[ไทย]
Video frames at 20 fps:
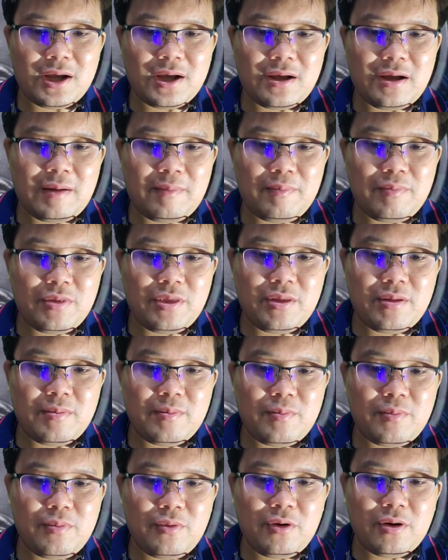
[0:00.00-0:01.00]
นะครับ
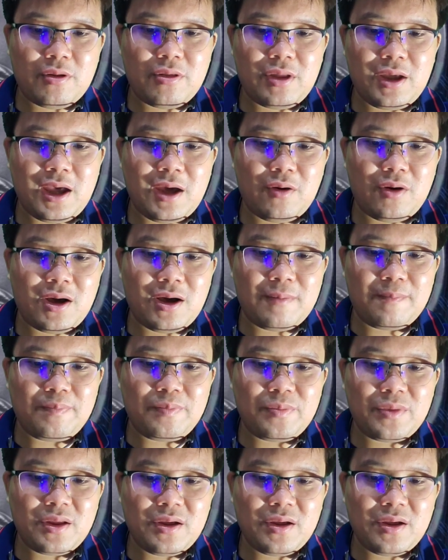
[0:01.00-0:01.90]
พวกเกี่ยวกับ